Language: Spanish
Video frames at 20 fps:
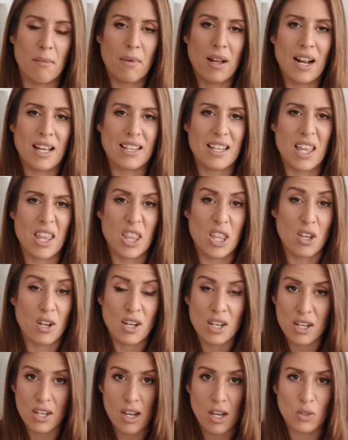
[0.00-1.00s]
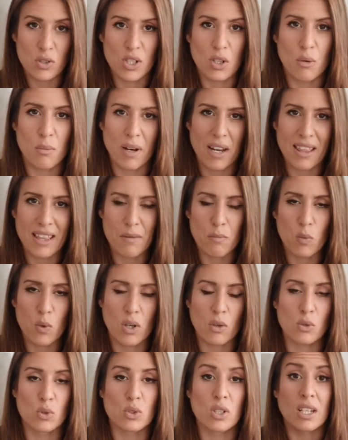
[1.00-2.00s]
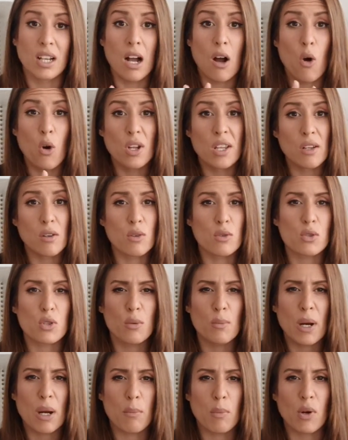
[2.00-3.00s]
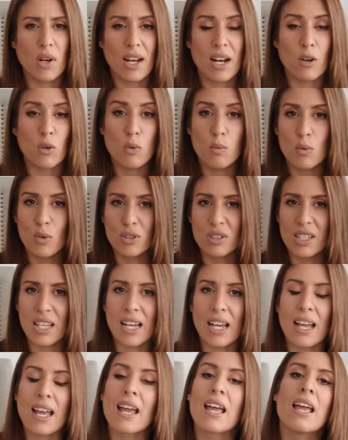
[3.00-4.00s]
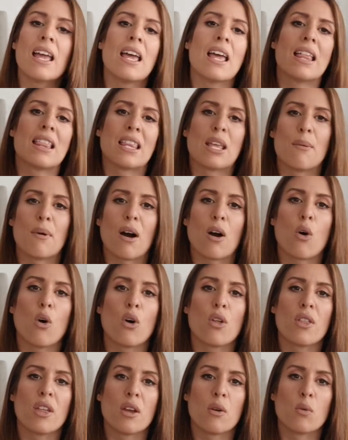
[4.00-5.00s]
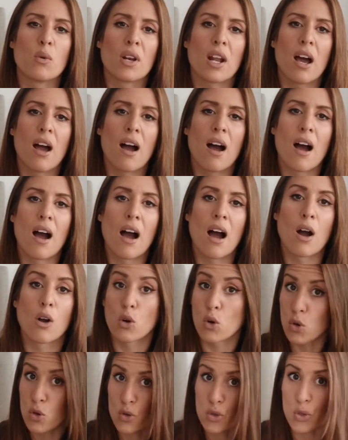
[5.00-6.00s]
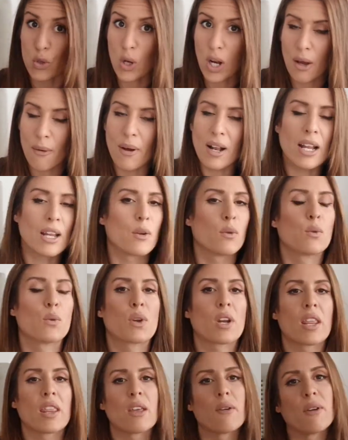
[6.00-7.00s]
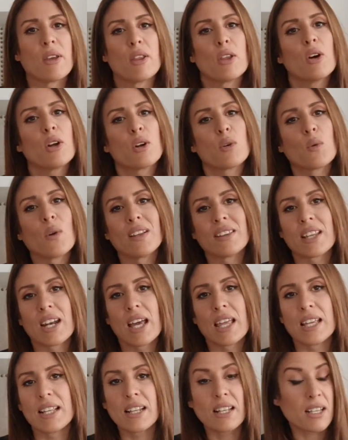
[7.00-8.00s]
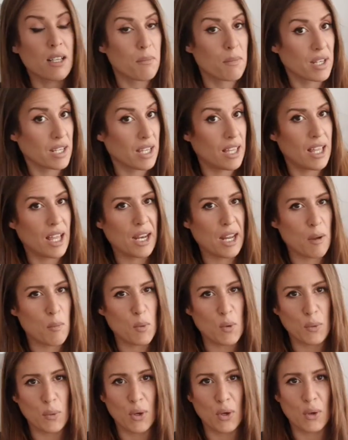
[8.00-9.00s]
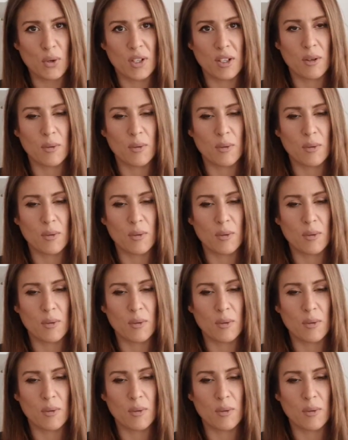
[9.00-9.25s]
llama la atención y ya os digo, parece muy rústica. O incluso para ponerlo, como os dije, debajo de una consola, ¿vale? En un recibidor, en una entradita, también quedaría muy bueno.